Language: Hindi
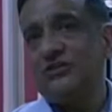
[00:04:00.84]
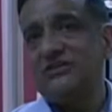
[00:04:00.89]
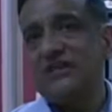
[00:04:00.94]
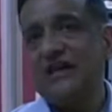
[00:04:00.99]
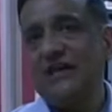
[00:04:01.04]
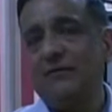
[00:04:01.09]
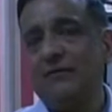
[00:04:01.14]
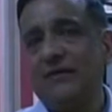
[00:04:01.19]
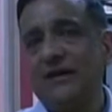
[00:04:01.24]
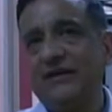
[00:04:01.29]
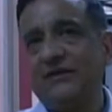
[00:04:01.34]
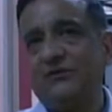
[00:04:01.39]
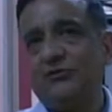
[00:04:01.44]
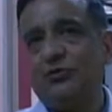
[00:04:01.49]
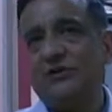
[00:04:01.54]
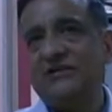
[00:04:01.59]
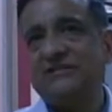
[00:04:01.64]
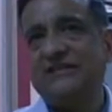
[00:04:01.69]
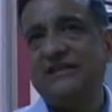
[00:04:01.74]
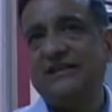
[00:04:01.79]
किसान भाई
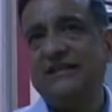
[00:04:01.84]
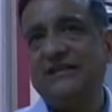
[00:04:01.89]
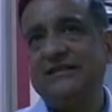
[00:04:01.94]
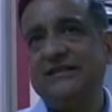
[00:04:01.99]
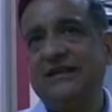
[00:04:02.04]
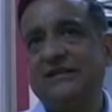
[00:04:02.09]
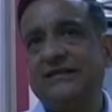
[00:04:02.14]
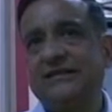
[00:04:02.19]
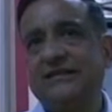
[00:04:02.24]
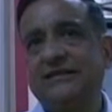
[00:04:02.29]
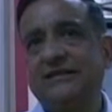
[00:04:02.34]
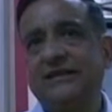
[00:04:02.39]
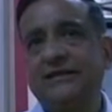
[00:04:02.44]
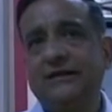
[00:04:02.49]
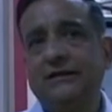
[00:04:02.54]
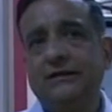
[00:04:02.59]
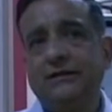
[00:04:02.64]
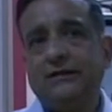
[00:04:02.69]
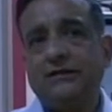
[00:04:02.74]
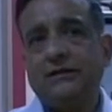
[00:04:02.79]
थोड़ा सा ये ध्यान दे
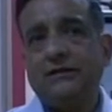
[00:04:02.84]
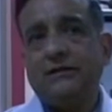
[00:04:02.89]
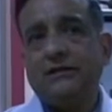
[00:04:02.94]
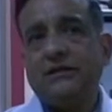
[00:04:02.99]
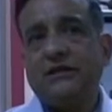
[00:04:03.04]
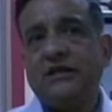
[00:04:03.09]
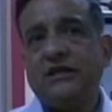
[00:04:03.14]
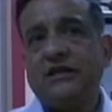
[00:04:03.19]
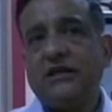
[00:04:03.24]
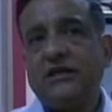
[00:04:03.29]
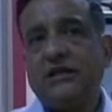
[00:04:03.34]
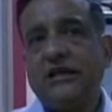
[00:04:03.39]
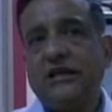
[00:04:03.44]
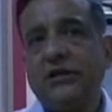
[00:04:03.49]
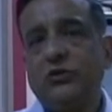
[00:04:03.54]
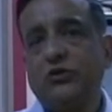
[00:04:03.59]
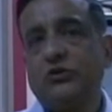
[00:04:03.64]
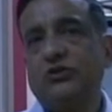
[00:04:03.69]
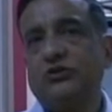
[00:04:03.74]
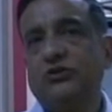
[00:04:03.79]
दें कि
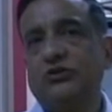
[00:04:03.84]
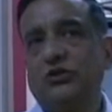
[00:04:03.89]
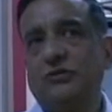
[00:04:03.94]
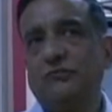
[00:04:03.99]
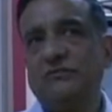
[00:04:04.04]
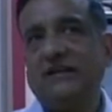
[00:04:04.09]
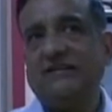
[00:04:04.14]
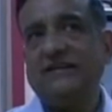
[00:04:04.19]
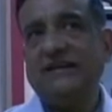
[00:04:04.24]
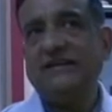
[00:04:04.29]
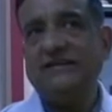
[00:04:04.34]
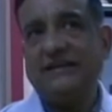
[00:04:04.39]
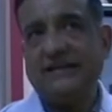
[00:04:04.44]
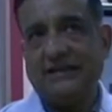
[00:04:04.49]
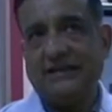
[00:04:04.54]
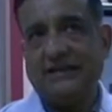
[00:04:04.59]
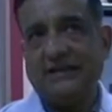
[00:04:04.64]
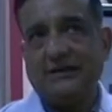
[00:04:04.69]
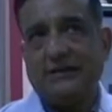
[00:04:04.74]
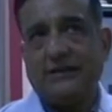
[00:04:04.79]
कीड़ों की जो हम दवाई दे
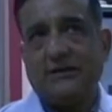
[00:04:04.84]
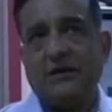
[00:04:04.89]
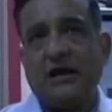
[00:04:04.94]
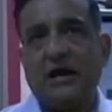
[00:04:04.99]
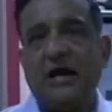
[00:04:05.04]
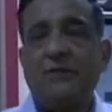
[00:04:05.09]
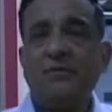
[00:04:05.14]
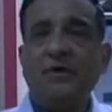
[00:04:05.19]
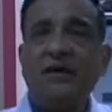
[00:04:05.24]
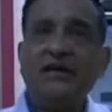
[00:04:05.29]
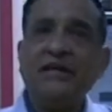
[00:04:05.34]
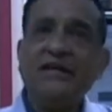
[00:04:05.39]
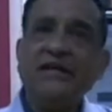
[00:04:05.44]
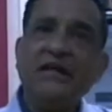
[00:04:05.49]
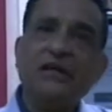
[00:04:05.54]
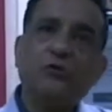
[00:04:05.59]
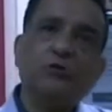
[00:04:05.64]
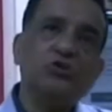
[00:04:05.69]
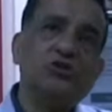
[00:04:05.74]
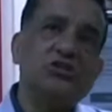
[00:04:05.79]
रहे हैं हम अगर
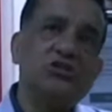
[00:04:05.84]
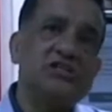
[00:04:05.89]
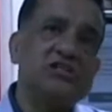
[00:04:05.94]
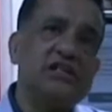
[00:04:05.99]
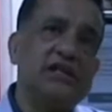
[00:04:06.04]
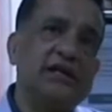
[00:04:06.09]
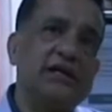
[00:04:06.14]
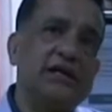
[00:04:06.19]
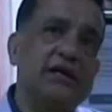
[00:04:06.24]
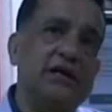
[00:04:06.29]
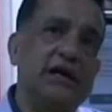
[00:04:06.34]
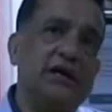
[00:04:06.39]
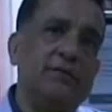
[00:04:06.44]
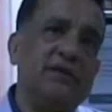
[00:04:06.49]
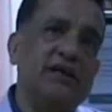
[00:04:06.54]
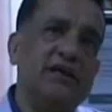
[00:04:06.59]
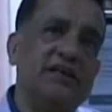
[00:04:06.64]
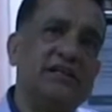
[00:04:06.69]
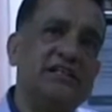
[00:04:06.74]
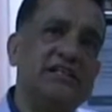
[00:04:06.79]
ये कोशिश करें कि
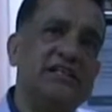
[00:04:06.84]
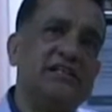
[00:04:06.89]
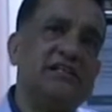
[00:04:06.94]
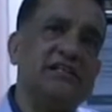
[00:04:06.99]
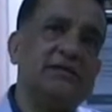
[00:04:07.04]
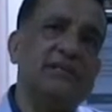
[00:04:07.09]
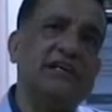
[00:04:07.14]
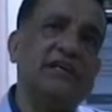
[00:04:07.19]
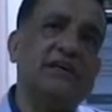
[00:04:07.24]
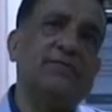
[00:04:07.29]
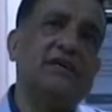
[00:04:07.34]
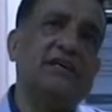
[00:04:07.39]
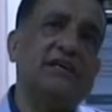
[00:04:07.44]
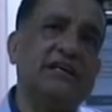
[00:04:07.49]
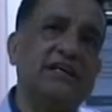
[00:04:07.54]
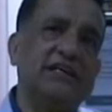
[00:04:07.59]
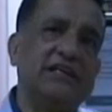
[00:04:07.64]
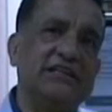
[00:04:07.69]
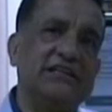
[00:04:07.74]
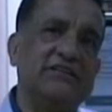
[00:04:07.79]
हमें अगर छः छः महीने में
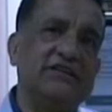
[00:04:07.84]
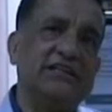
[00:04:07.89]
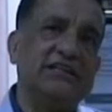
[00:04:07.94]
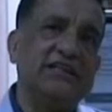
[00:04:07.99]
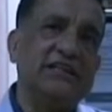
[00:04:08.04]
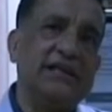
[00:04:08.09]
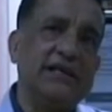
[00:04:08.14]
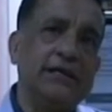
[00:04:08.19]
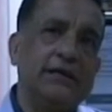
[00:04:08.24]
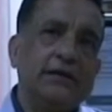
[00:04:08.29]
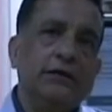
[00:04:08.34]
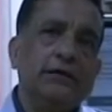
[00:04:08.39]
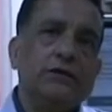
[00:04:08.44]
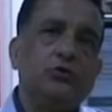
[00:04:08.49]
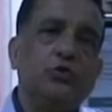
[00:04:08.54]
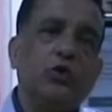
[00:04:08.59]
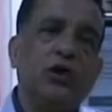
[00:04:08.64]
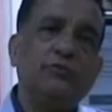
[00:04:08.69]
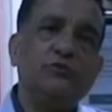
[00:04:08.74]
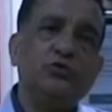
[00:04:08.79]
कीड़े की दवाई दे रहे हैं
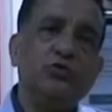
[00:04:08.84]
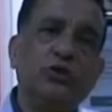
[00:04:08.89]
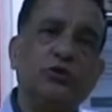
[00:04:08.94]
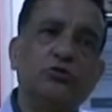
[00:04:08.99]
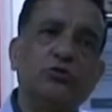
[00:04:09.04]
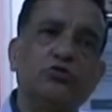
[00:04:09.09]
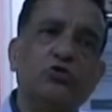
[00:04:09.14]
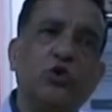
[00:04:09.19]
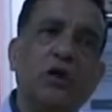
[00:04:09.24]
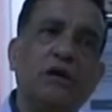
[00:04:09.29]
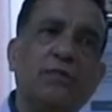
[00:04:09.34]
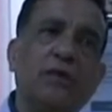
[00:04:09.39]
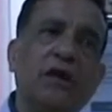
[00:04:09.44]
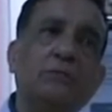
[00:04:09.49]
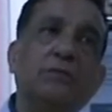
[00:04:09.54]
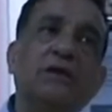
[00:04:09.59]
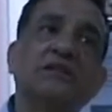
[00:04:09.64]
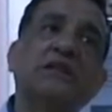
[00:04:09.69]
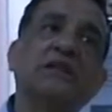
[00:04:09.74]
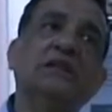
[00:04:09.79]
तो हम जो है उसको हर
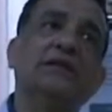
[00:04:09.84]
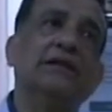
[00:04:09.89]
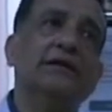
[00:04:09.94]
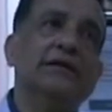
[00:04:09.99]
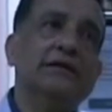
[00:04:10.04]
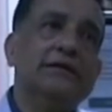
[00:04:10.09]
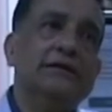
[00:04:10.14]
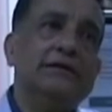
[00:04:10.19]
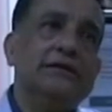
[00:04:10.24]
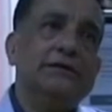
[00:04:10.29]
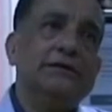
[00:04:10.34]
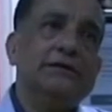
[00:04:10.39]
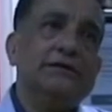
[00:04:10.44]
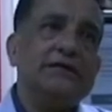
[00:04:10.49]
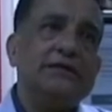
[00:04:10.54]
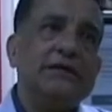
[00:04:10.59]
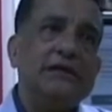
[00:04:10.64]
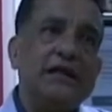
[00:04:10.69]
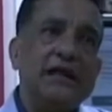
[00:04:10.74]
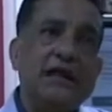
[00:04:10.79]
बार बदल
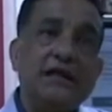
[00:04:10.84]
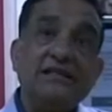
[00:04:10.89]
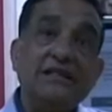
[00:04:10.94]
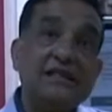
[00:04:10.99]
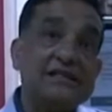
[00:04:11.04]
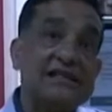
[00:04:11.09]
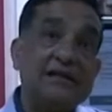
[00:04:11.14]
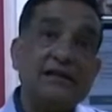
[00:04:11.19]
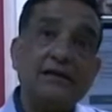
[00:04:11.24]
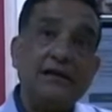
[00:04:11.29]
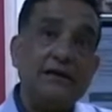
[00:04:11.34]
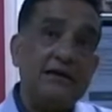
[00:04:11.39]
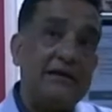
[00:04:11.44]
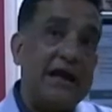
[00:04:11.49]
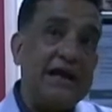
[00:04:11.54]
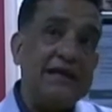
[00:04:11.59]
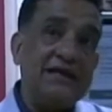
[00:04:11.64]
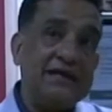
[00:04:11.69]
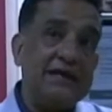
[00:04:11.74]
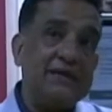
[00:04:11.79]
दें जैसे
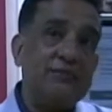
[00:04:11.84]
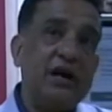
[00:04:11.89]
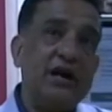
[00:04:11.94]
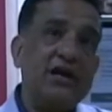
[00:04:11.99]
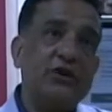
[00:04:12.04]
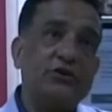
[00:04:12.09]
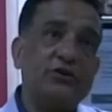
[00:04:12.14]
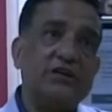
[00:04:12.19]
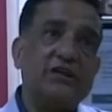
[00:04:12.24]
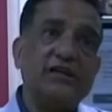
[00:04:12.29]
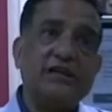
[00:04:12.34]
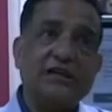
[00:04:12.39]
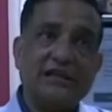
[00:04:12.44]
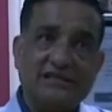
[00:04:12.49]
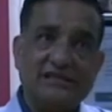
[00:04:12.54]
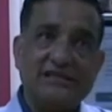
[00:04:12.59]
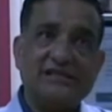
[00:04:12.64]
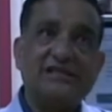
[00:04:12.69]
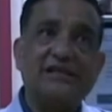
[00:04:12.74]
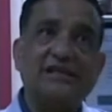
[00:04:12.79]
एंटीबायोटिक
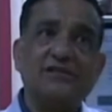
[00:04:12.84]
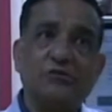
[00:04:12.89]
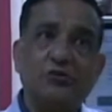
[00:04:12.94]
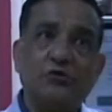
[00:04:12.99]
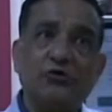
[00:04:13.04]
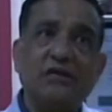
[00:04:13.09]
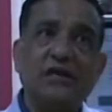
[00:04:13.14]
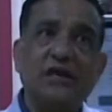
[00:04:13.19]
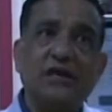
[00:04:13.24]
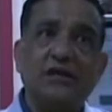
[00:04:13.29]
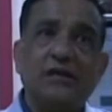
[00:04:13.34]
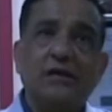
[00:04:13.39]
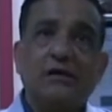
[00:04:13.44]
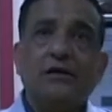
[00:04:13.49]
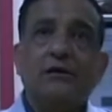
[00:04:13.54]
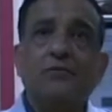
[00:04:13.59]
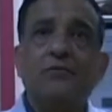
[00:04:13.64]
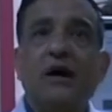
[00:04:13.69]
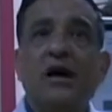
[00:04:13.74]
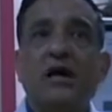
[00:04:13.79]
रेजिस्टेंस होती है
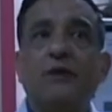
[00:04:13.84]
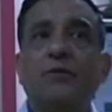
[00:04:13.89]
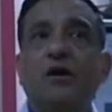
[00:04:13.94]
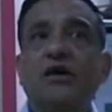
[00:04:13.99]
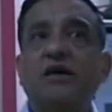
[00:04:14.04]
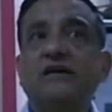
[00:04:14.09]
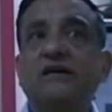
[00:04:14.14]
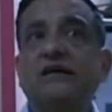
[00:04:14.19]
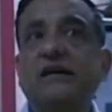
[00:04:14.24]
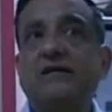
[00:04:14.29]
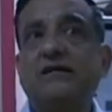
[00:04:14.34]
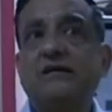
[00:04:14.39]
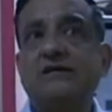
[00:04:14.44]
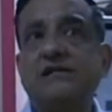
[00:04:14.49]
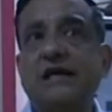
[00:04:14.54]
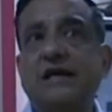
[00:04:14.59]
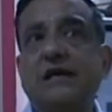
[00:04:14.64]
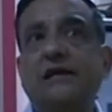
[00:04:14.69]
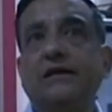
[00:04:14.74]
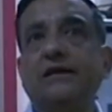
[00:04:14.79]
बार बार
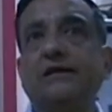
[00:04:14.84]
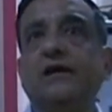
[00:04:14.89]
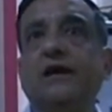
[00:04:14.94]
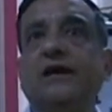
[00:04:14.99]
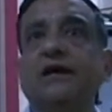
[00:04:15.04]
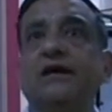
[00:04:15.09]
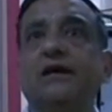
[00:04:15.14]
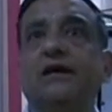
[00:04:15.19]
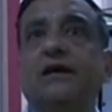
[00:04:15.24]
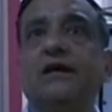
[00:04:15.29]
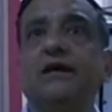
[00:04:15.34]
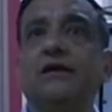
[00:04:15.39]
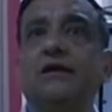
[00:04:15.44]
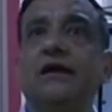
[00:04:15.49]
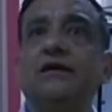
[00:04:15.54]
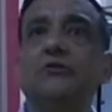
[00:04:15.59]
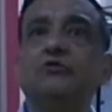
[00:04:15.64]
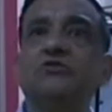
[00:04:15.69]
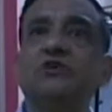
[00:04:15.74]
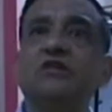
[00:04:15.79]
टेट्रासाइक्लिन खाई खाई
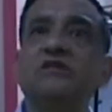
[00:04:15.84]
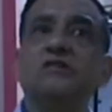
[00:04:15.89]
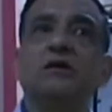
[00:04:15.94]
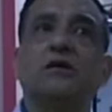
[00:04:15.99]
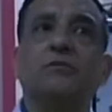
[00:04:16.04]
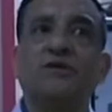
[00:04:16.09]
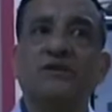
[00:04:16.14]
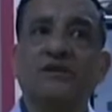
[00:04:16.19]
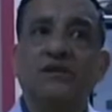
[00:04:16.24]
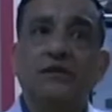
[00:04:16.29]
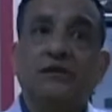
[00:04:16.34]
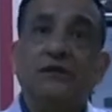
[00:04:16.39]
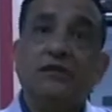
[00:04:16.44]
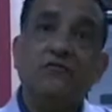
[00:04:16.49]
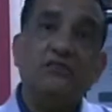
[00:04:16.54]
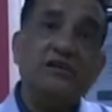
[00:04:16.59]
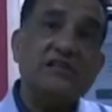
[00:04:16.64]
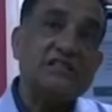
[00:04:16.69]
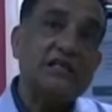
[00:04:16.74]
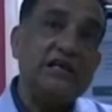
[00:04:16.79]
खाई उसका असर बंद
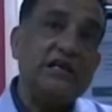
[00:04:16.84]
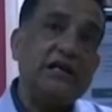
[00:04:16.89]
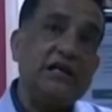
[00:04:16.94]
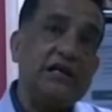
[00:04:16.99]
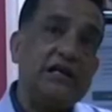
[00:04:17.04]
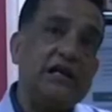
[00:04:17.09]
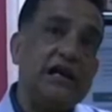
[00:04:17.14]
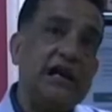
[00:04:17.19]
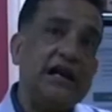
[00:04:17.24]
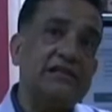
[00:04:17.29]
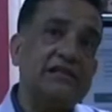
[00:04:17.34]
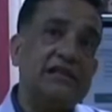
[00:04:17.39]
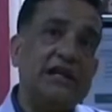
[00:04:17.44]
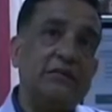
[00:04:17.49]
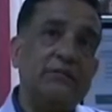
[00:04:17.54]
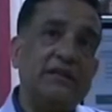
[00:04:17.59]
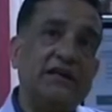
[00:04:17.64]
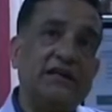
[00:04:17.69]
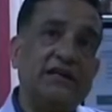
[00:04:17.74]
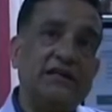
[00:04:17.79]
वैसे ही
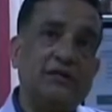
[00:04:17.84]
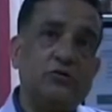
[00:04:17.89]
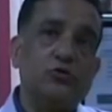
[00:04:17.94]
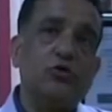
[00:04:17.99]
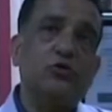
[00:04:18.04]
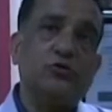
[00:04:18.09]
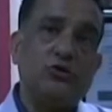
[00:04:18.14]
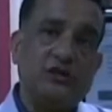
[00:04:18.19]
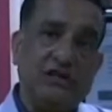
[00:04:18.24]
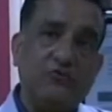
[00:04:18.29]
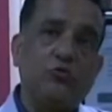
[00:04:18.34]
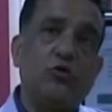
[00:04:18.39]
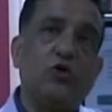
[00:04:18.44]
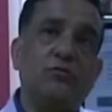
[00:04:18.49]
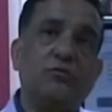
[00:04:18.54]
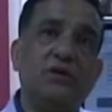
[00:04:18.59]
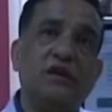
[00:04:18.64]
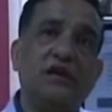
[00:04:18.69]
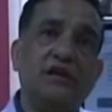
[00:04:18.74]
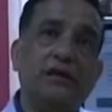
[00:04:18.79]
एंथलमेंटिक जो
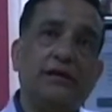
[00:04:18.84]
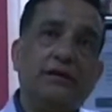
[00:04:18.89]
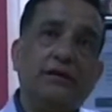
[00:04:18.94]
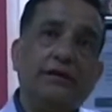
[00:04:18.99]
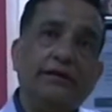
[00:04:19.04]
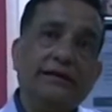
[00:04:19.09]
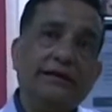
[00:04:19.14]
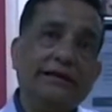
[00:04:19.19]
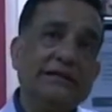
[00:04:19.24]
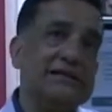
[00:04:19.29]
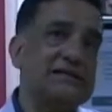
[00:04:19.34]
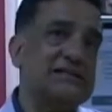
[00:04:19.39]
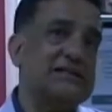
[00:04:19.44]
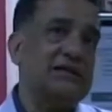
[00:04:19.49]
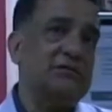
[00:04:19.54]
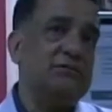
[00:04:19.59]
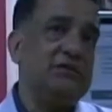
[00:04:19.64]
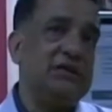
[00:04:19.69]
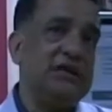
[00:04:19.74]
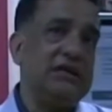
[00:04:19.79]
डिवॉर्मर हैं इनके
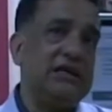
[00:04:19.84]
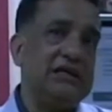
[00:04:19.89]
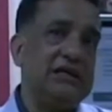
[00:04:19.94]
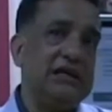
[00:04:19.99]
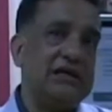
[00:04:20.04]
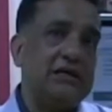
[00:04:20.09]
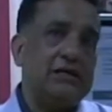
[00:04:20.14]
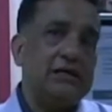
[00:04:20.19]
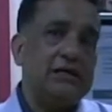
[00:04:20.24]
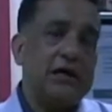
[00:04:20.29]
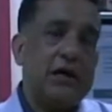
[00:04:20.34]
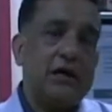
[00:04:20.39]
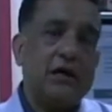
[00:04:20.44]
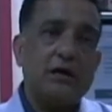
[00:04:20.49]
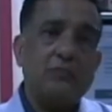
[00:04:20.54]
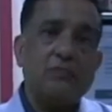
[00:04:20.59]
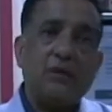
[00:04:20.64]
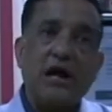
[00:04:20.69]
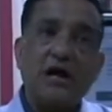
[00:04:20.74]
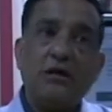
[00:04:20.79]
साथ भी यही है
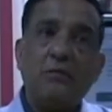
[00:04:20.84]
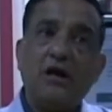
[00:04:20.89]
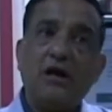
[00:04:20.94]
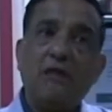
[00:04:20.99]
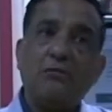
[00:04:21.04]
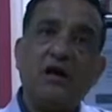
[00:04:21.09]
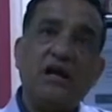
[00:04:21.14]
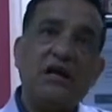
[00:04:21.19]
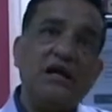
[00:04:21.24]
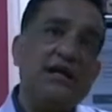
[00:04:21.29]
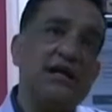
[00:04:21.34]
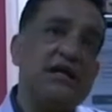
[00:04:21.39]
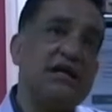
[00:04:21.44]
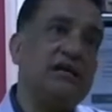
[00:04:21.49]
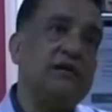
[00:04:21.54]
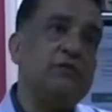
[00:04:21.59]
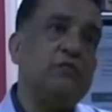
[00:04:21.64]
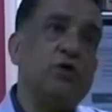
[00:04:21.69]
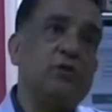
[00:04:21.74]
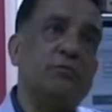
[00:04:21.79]
अगर बार बार बार एक
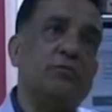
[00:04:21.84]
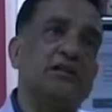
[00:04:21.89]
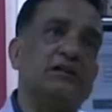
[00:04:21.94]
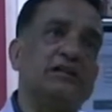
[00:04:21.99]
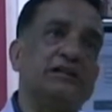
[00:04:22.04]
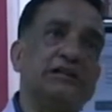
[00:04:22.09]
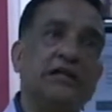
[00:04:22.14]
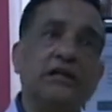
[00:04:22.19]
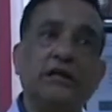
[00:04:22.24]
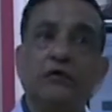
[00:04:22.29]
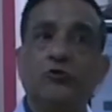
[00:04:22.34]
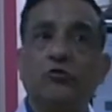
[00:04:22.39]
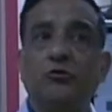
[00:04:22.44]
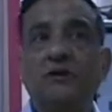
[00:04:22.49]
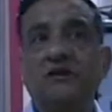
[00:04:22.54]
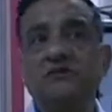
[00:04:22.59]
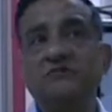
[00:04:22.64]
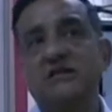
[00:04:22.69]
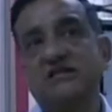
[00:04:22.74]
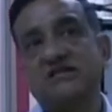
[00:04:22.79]
ही डिवॉर्मर देते रहेंगे वो
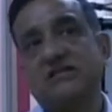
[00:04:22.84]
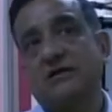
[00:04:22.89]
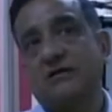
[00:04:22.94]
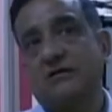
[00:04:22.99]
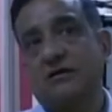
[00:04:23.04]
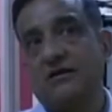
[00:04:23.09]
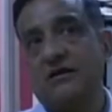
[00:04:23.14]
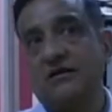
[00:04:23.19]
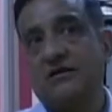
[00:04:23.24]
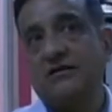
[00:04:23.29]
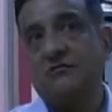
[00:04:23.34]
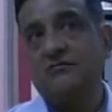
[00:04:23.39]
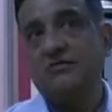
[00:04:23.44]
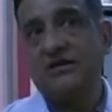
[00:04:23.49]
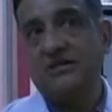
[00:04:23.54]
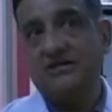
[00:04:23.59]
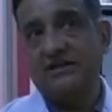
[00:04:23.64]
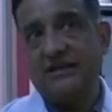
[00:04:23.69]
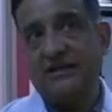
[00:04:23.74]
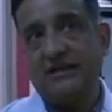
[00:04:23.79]
बाद में असर करना कम
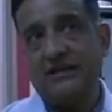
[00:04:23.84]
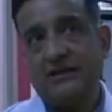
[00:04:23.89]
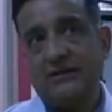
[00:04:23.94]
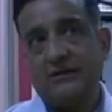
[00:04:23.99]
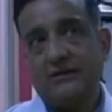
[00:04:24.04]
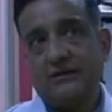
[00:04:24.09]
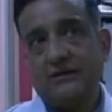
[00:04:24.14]
कर देंगे